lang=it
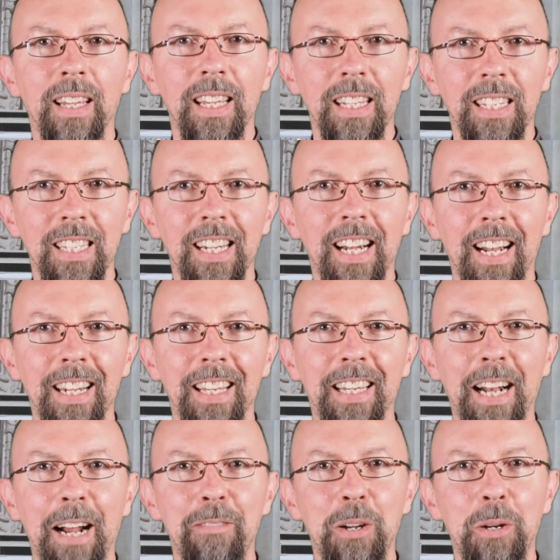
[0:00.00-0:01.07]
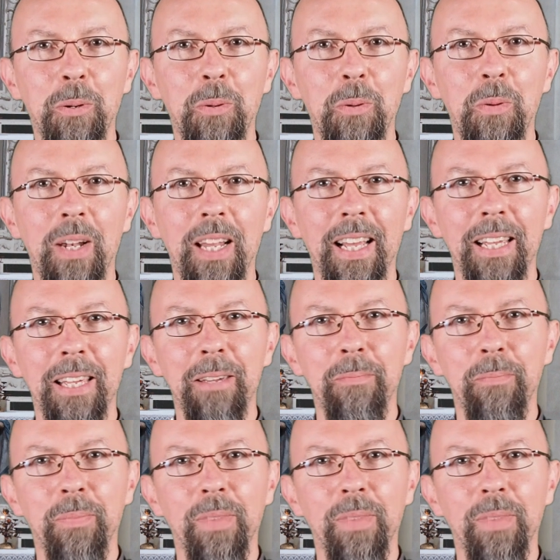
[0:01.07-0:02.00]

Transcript: e si rallegravano con lei.